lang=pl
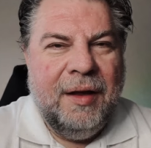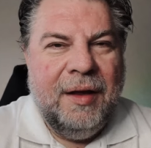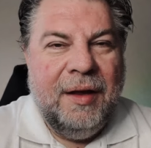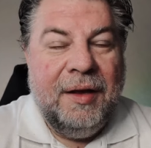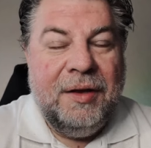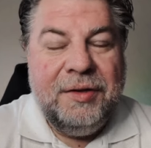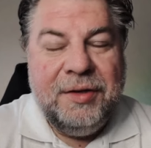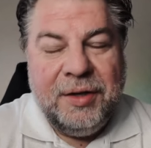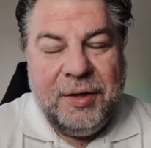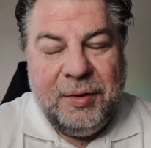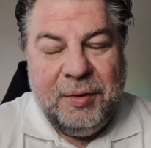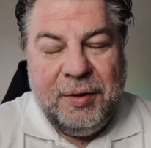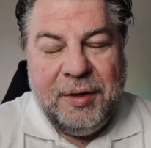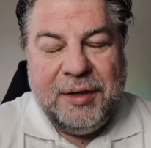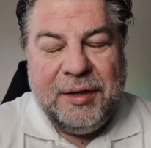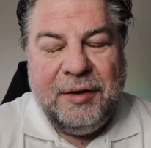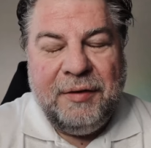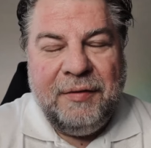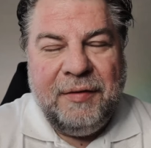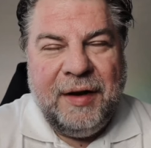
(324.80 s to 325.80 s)
Dziękuję
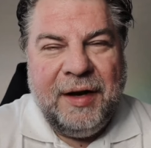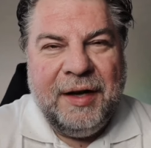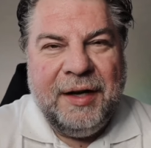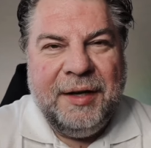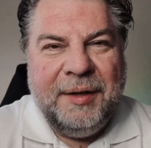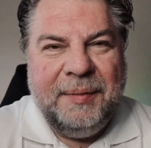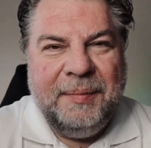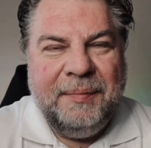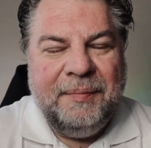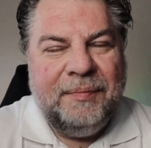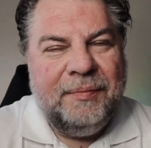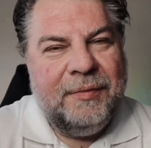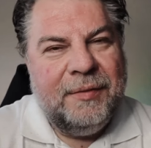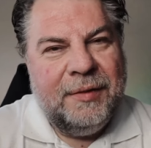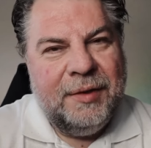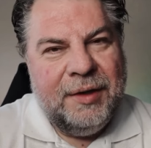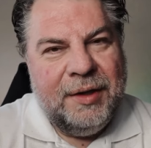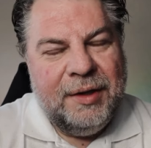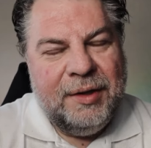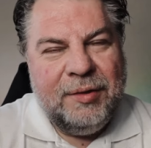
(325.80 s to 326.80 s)
za uwagę
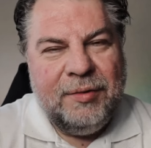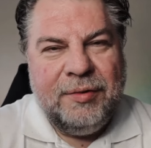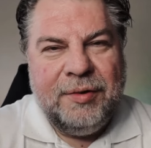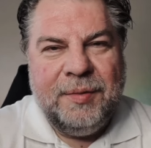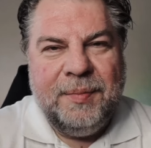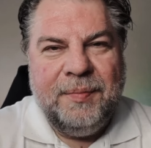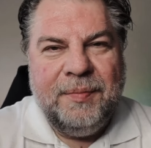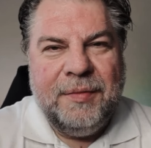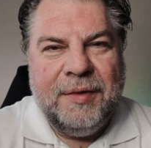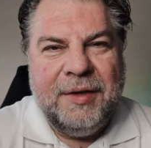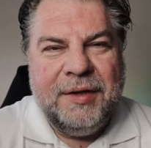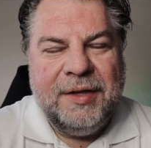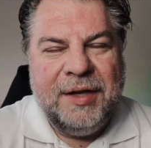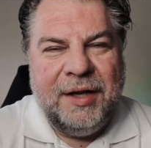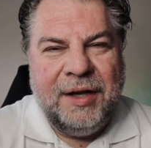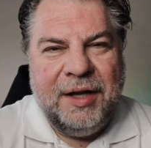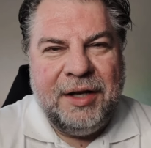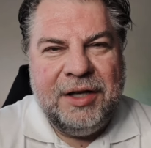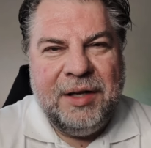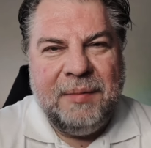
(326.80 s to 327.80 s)
i cóż,
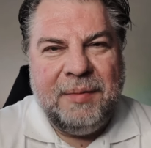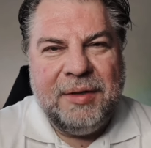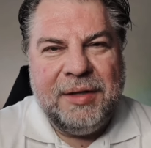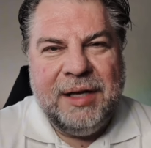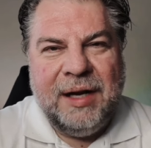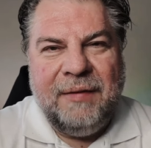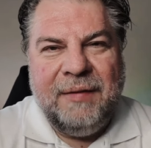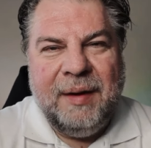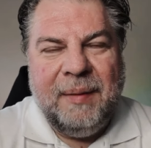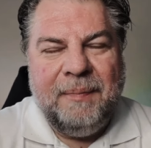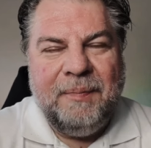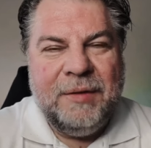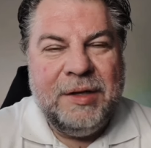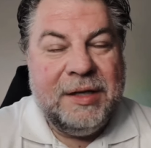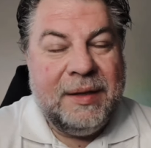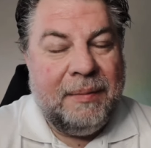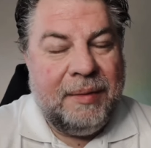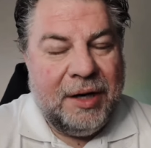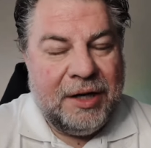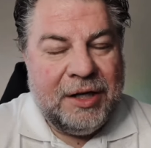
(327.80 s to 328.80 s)
serdecznie pozdrawiam,
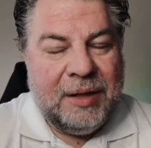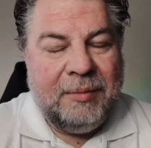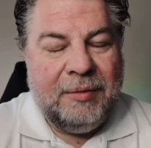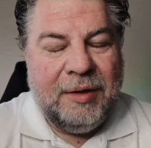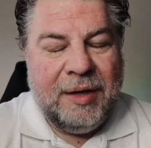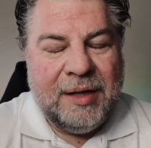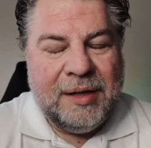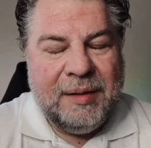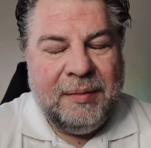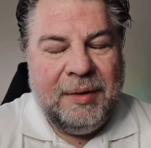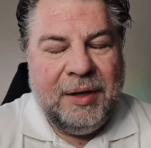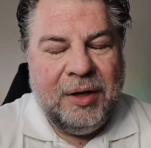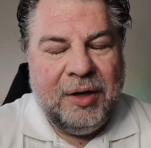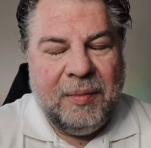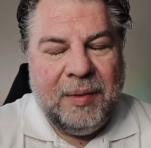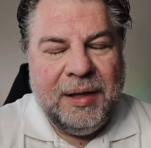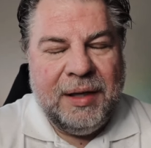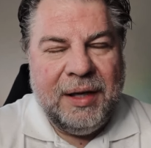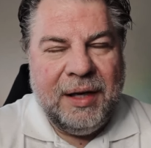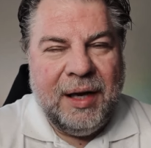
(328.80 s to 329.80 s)
zapraszam do następnego
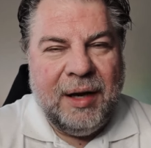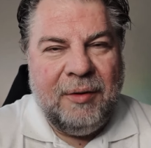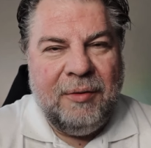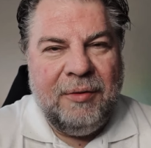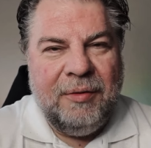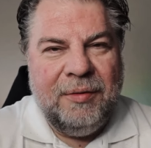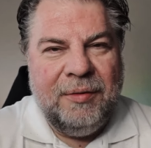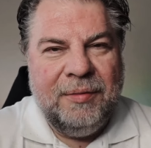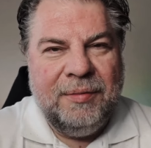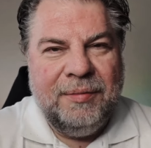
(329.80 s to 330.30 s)
materiału.